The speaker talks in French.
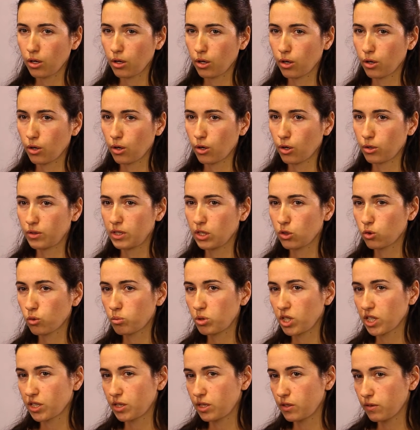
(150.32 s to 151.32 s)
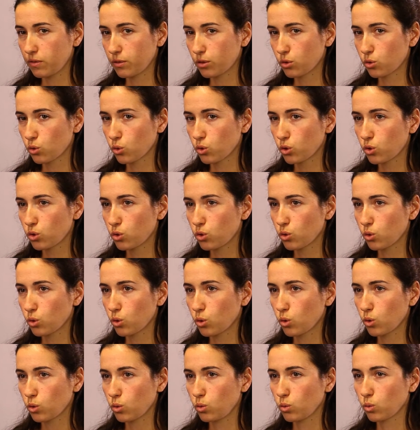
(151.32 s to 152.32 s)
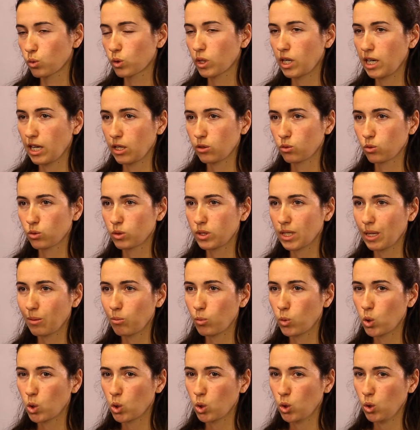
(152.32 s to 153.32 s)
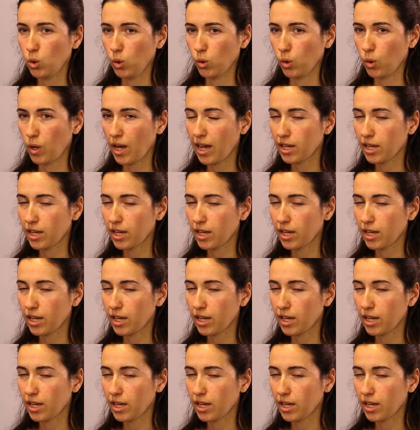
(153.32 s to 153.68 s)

euh, des objectifs sociaux, donc là notamment euh,